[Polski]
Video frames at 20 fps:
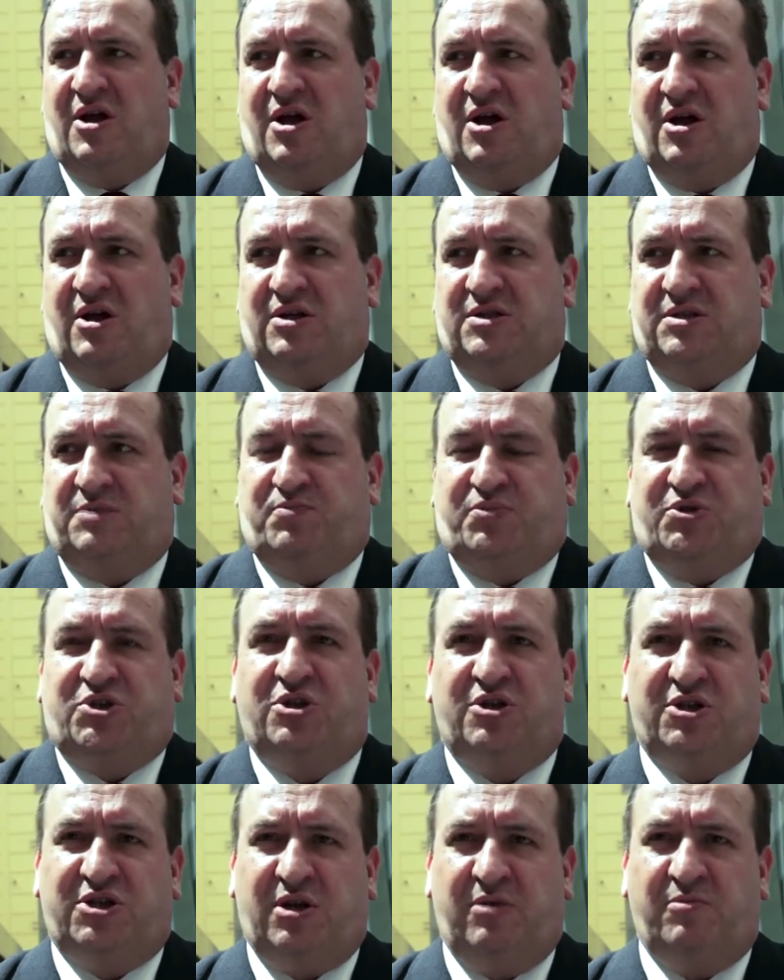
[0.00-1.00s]
E,
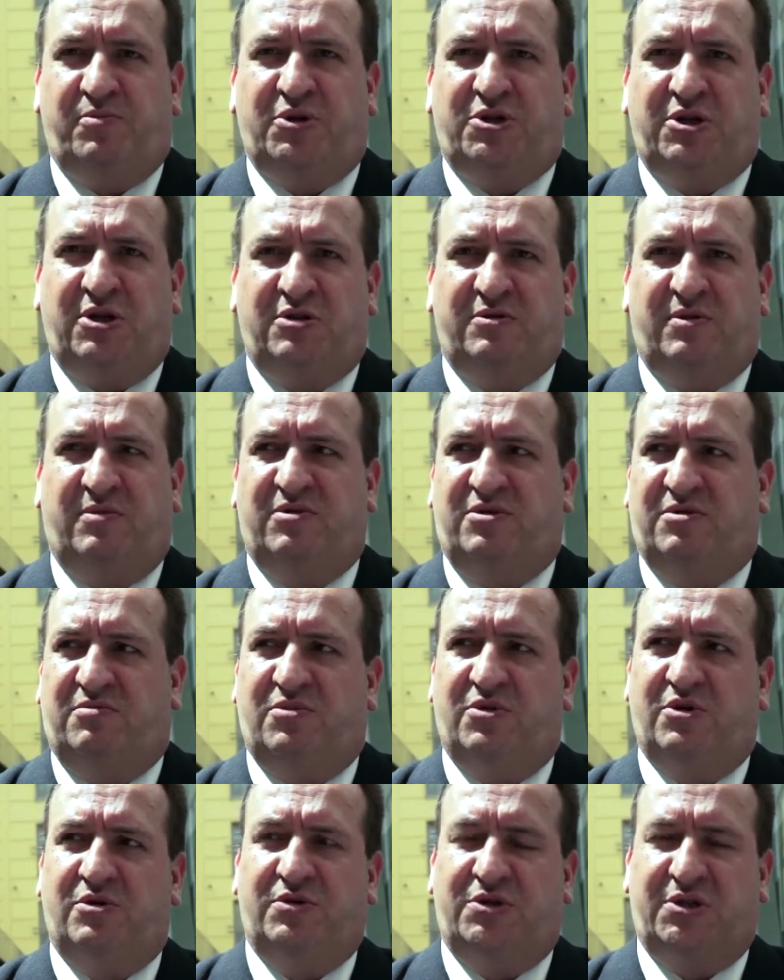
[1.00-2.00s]
czynnościami pośrednictwa będą
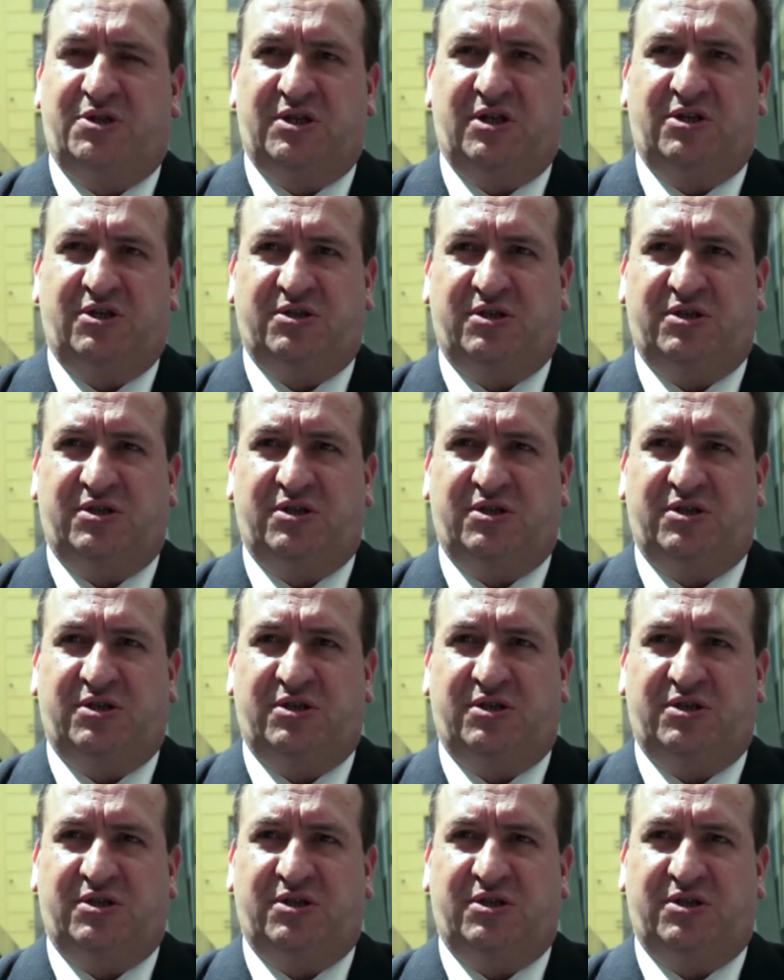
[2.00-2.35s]
mogły się